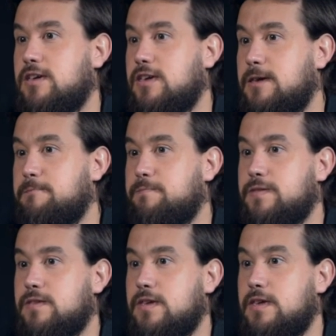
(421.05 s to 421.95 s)
Y,
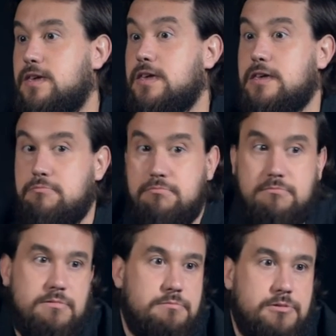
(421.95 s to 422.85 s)

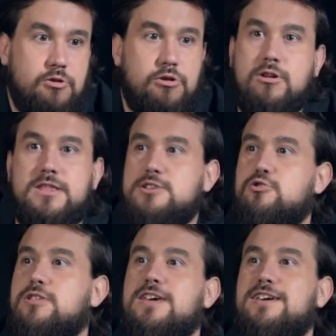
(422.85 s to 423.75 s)
yo creo que el
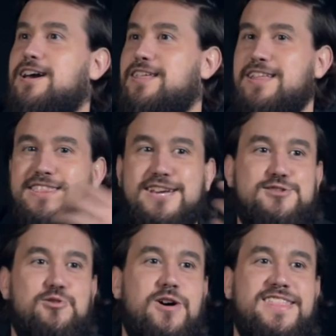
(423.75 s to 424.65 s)
texto,
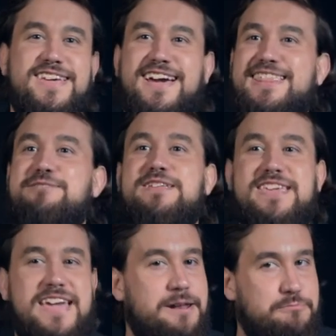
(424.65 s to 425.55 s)
texto ha de
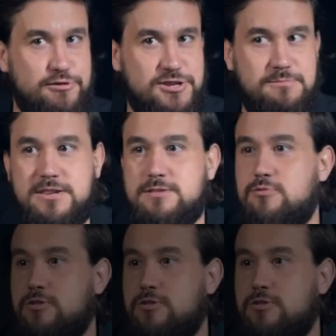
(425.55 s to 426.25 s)
brillar por sí mismo.